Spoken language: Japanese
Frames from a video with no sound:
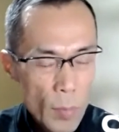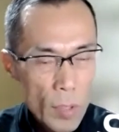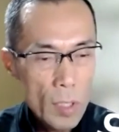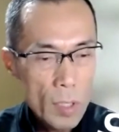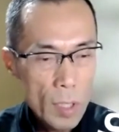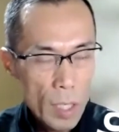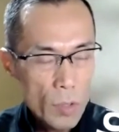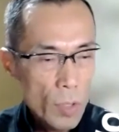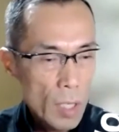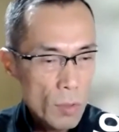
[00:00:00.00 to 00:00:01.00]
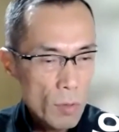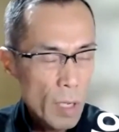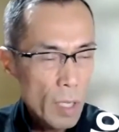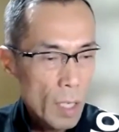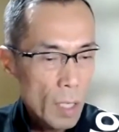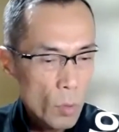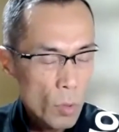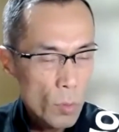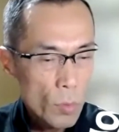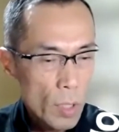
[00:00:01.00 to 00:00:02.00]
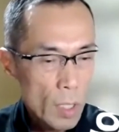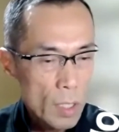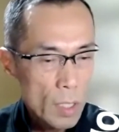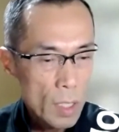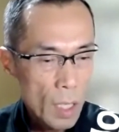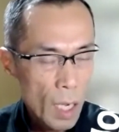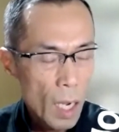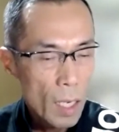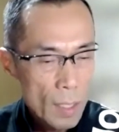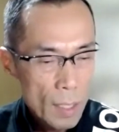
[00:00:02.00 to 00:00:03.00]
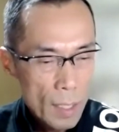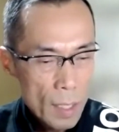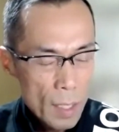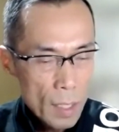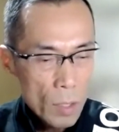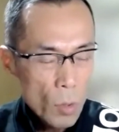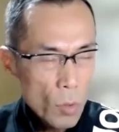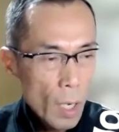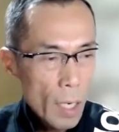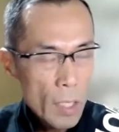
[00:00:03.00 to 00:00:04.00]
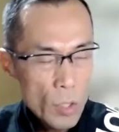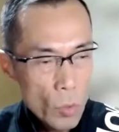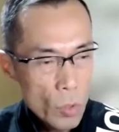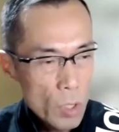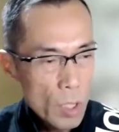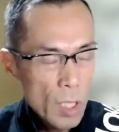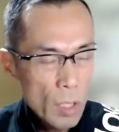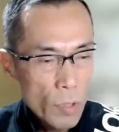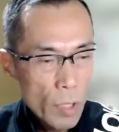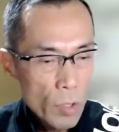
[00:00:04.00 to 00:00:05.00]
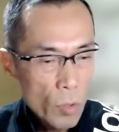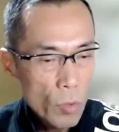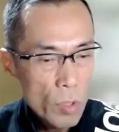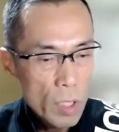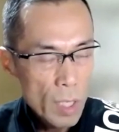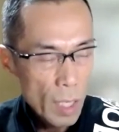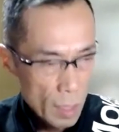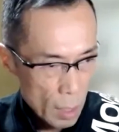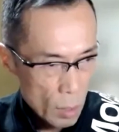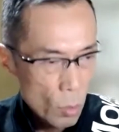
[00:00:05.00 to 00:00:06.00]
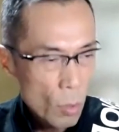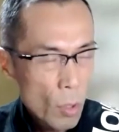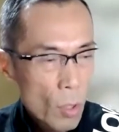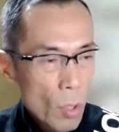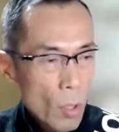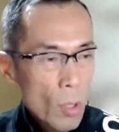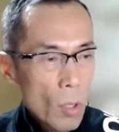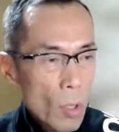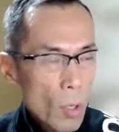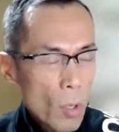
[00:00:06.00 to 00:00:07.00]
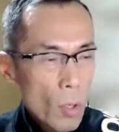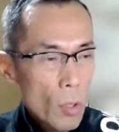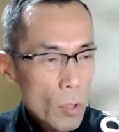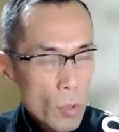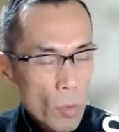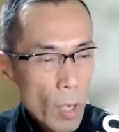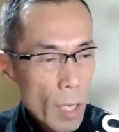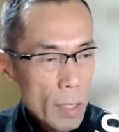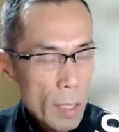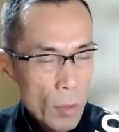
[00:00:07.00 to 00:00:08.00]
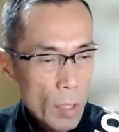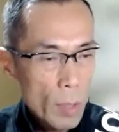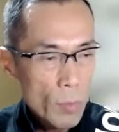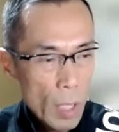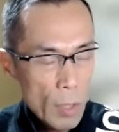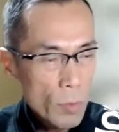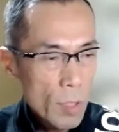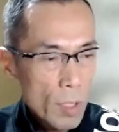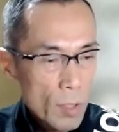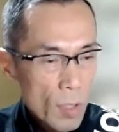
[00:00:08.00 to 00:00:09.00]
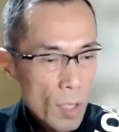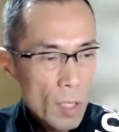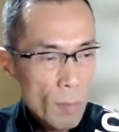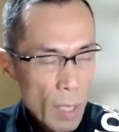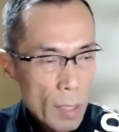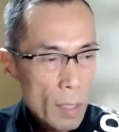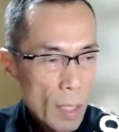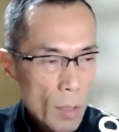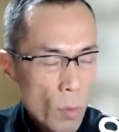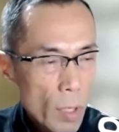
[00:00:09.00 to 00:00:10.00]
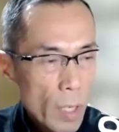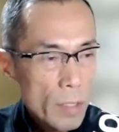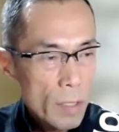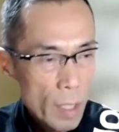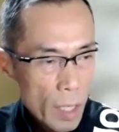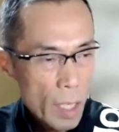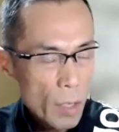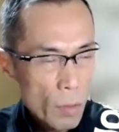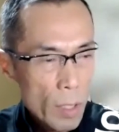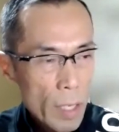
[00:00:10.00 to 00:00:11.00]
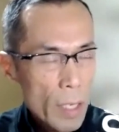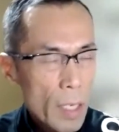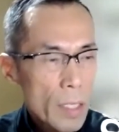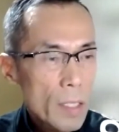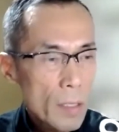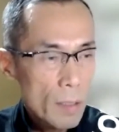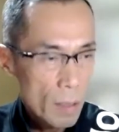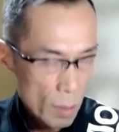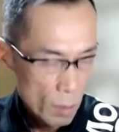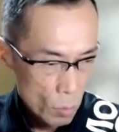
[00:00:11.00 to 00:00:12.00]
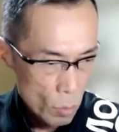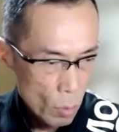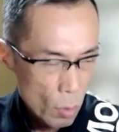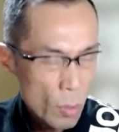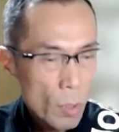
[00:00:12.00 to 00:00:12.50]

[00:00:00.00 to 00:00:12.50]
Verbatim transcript: めてきたら、9月ぐらいから子供たちがよく話を聞いてくれるようになったというのがあったので、村の先生に全く同じで穏やかに接すると。